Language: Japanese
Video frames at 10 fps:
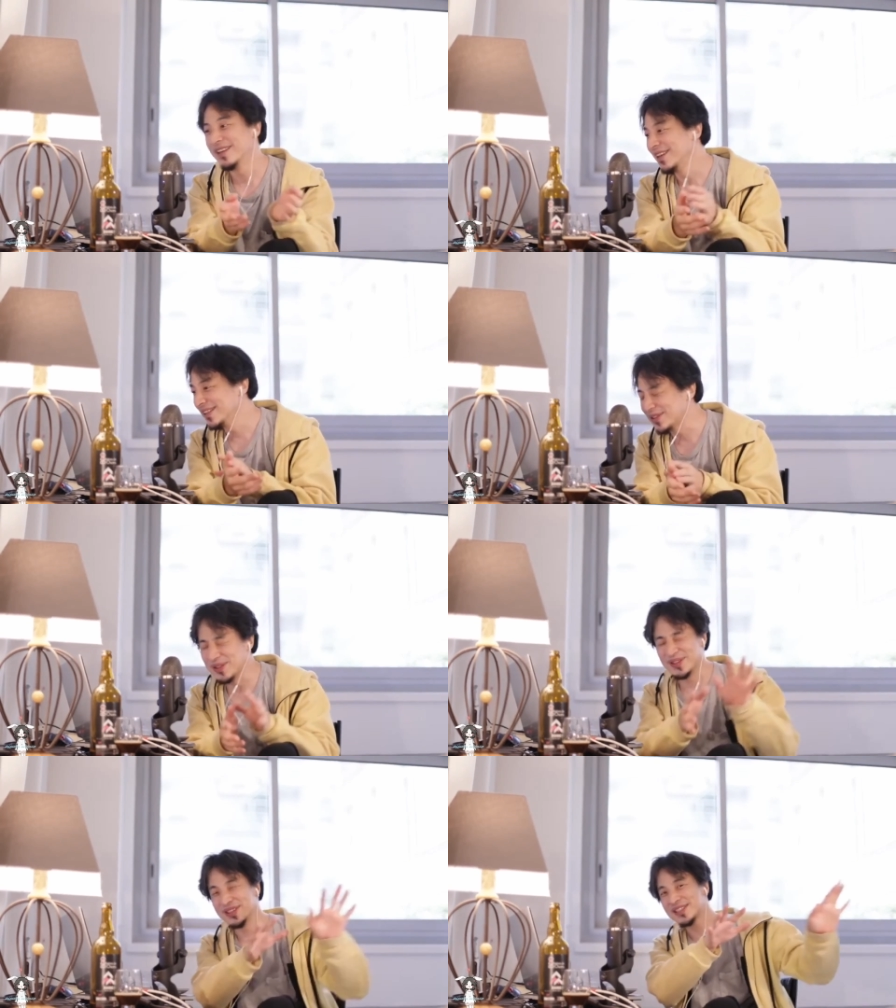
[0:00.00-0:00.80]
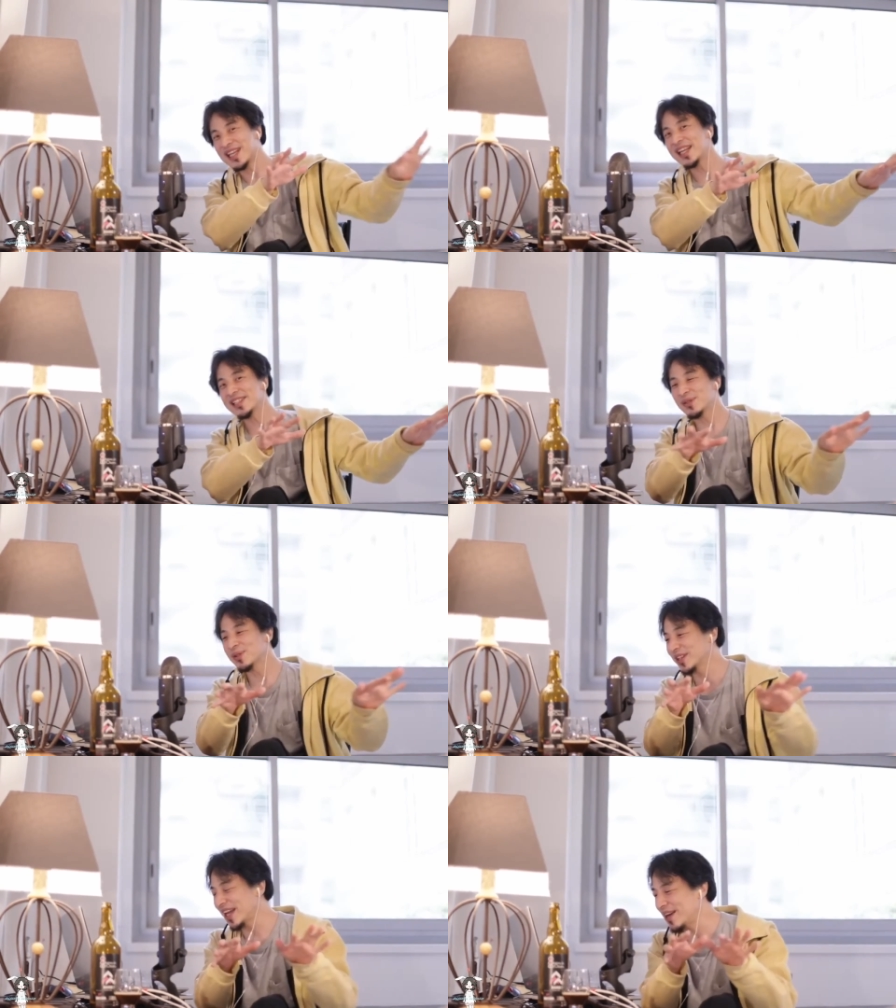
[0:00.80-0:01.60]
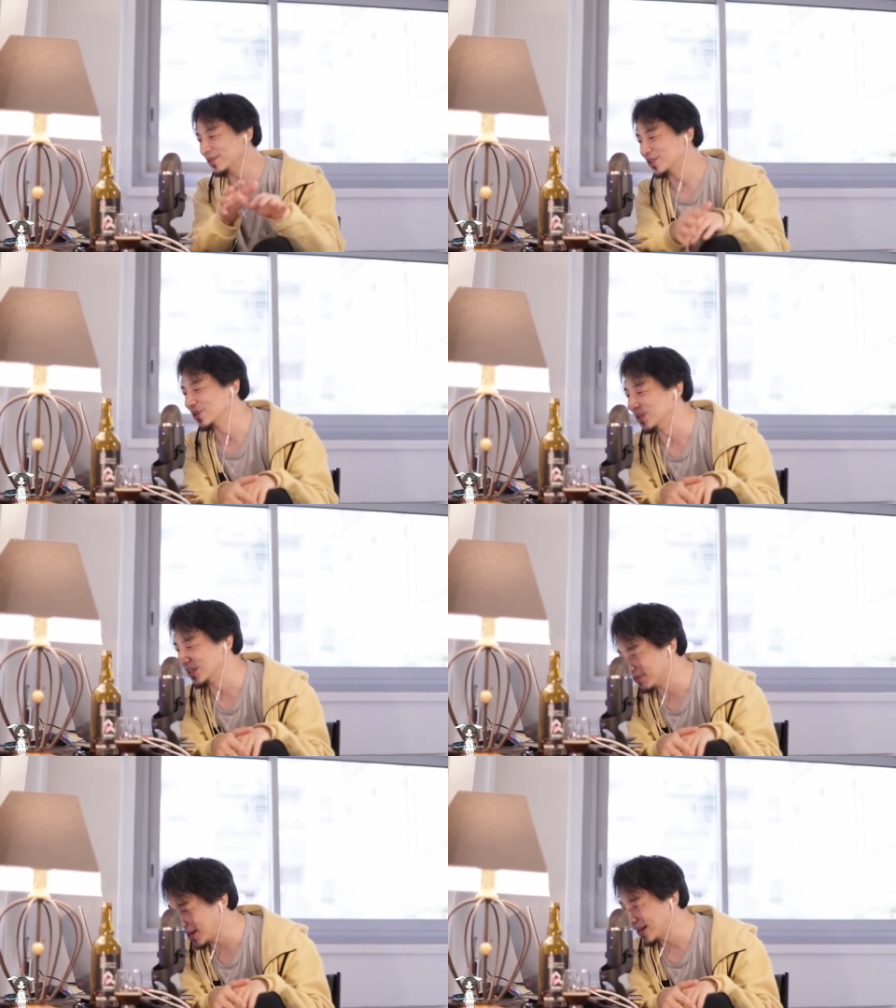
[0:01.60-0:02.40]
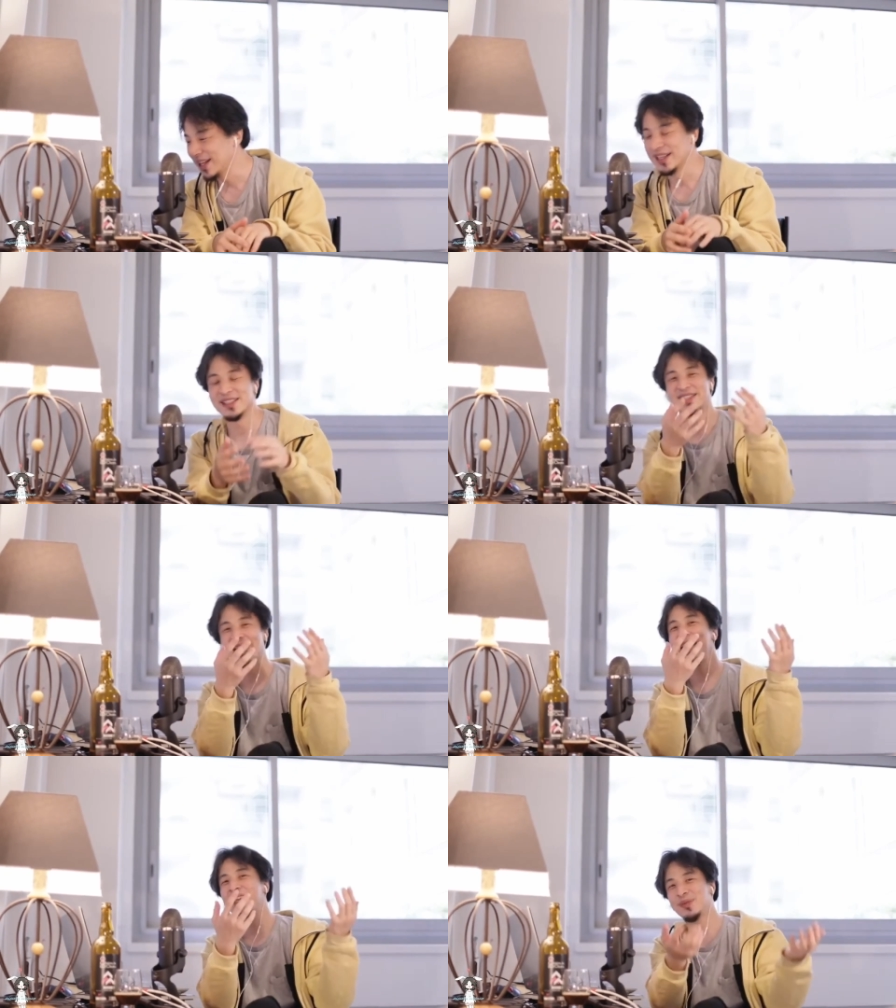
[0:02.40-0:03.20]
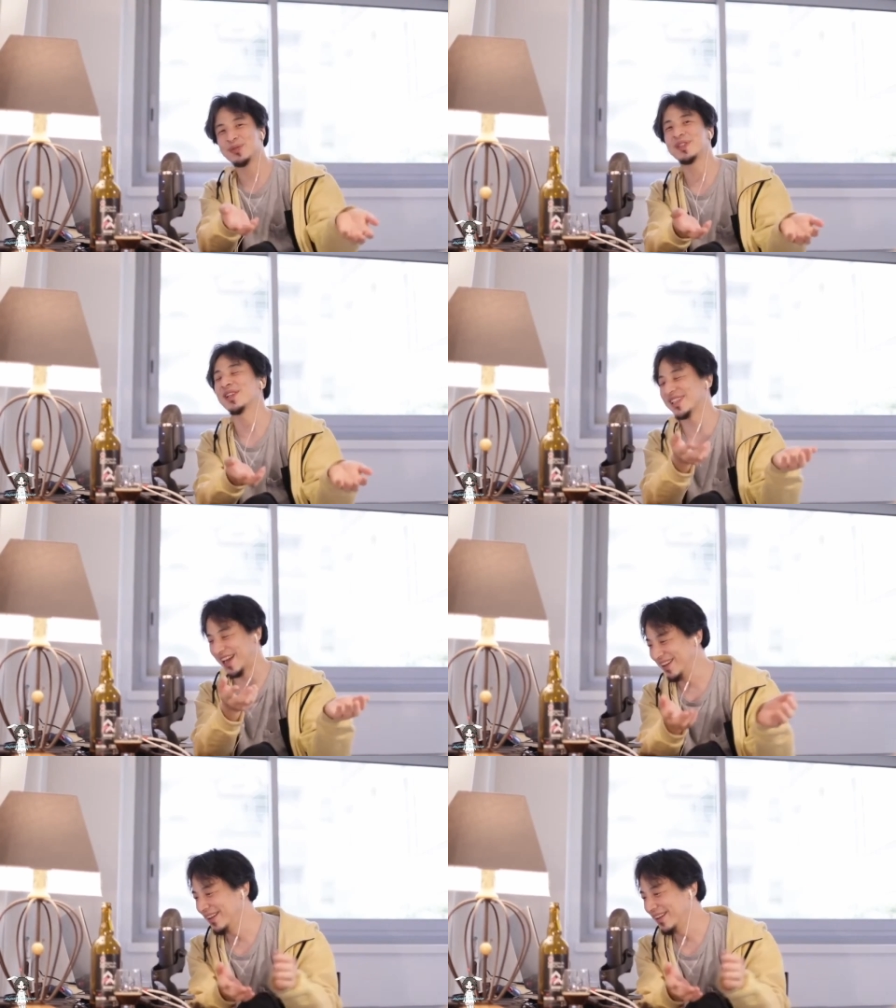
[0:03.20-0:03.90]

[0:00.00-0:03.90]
その、最初の出会うじゅうにんは全員振ってください。